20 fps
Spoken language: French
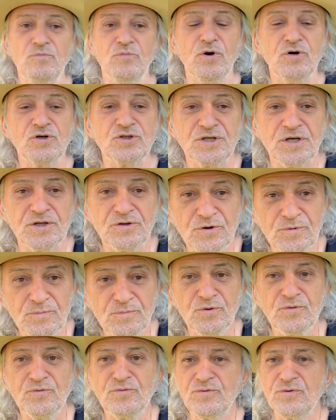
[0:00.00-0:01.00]
Oh, j'adore
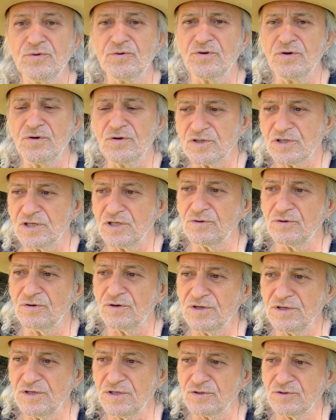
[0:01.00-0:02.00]
beaucoup d'auteurs, j'adore
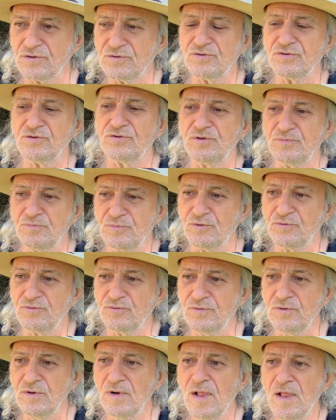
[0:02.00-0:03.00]
lire, je, je, lis
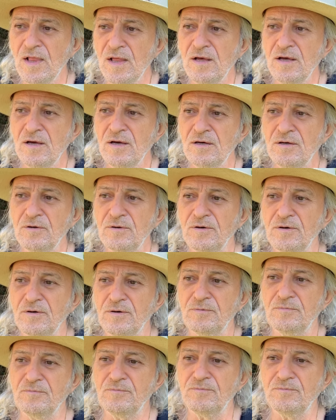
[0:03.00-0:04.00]
beaucoup.
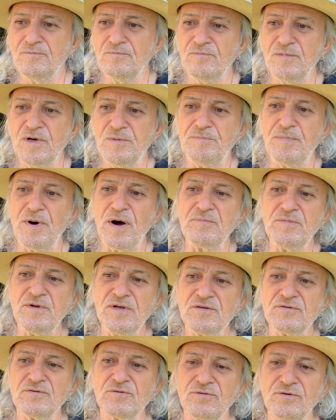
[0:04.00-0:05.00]
Euh, mais parmi
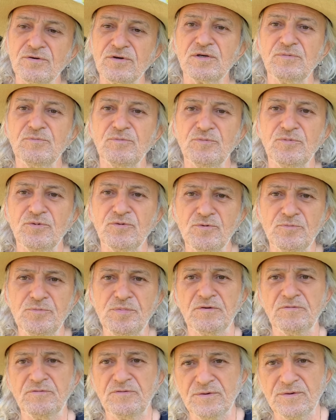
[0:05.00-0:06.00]
les auteurs qui m'ont beaucoup
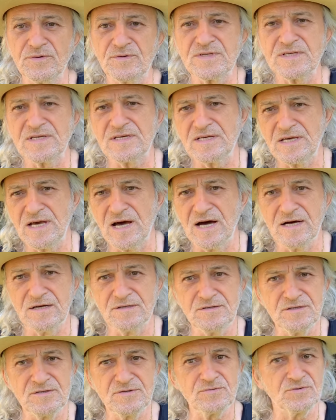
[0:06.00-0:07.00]
influencé, il y a
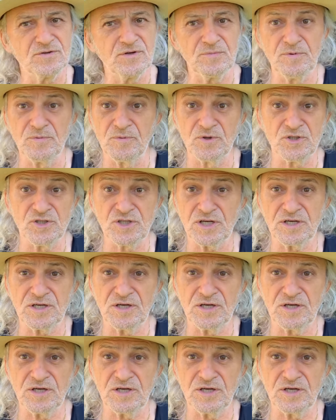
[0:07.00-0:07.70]
indiscutablement Jack